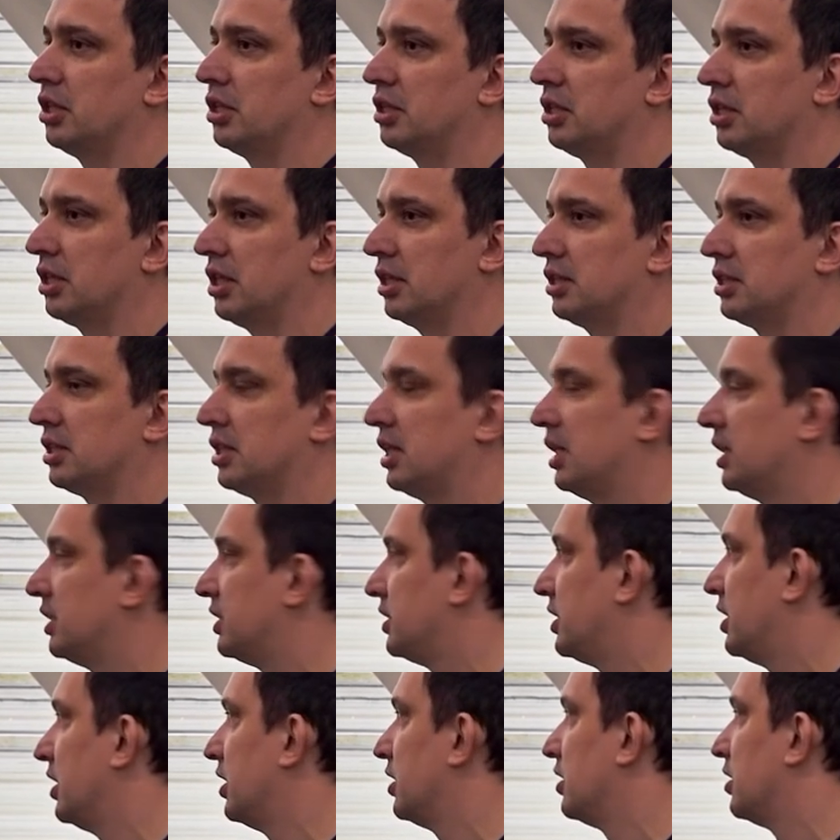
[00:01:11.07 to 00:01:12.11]
до конца
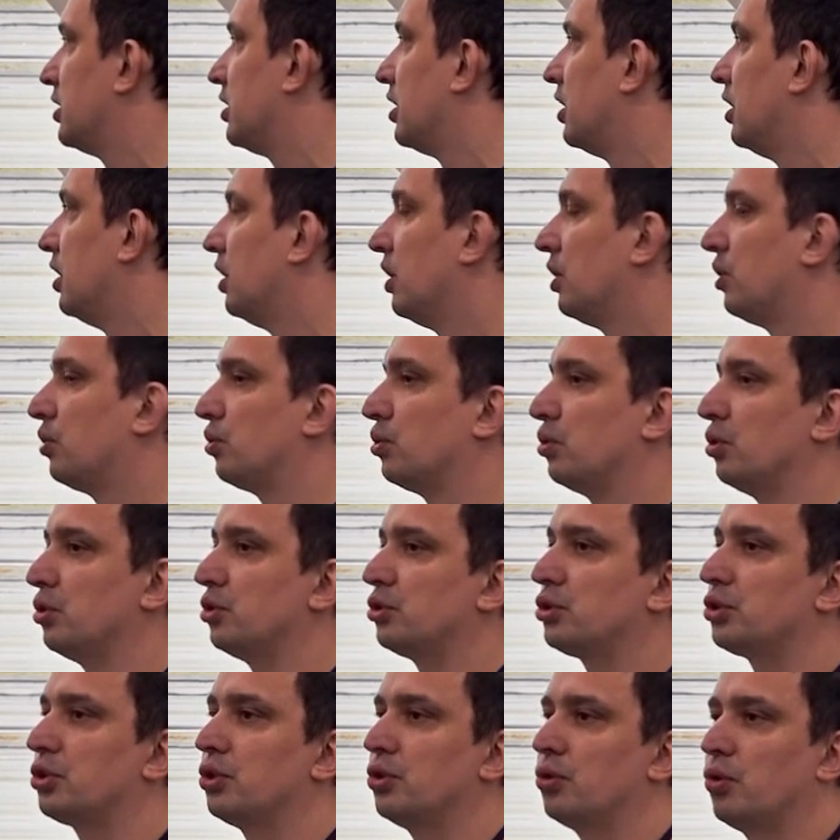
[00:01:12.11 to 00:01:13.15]
сделать
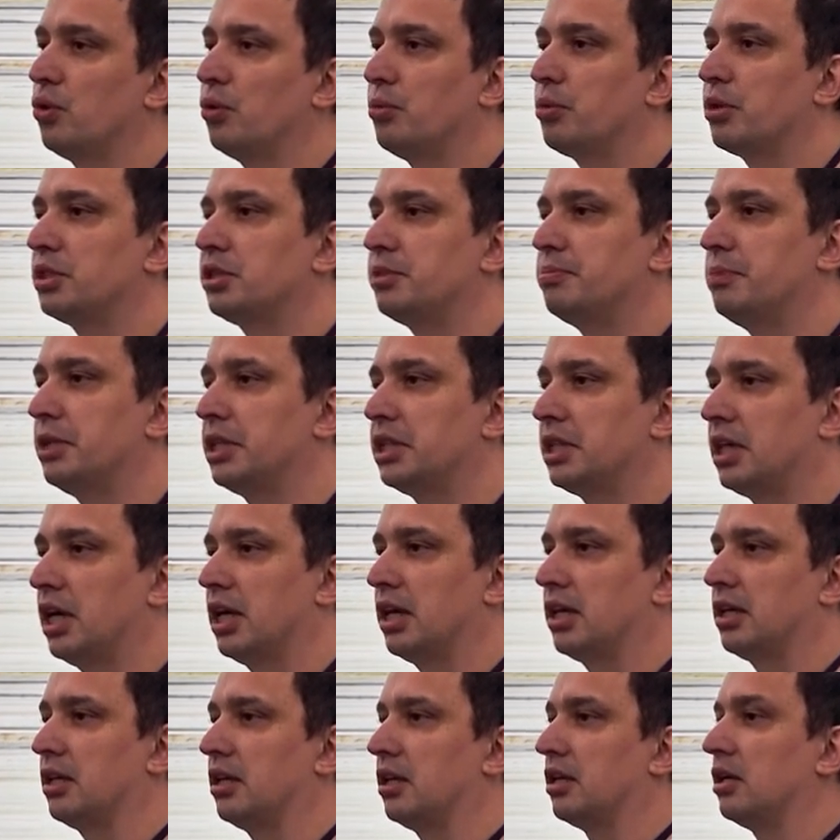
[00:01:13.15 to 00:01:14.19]
художественный образ
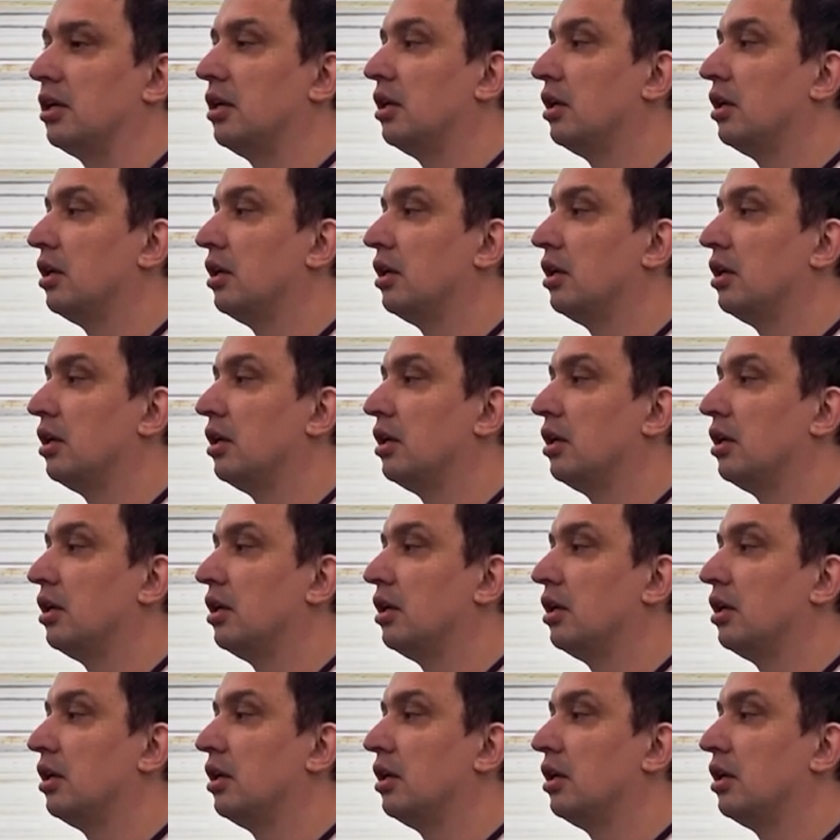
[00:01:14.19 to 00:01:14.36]
спектакля.